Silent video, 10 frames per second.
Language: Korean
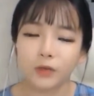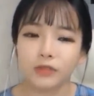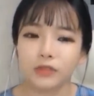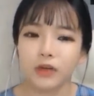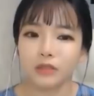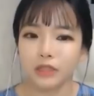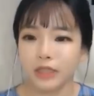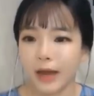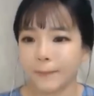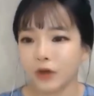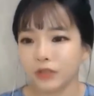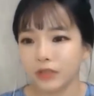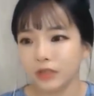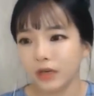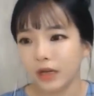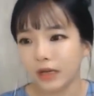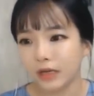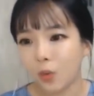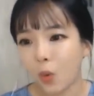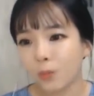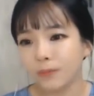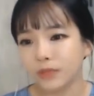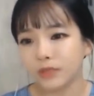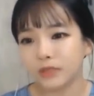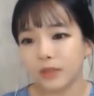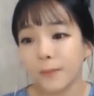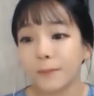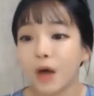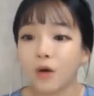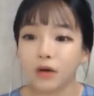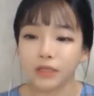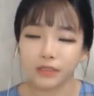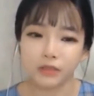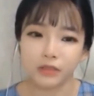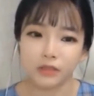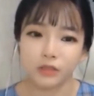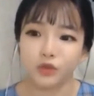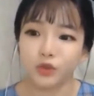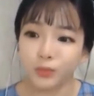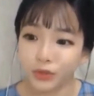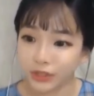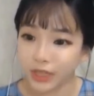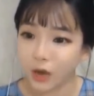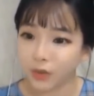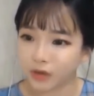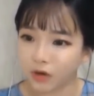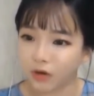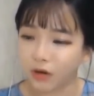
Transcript: 쓰러진 이 남편을 이 공범들은 병원에서 쓰는 튜브를 사용해서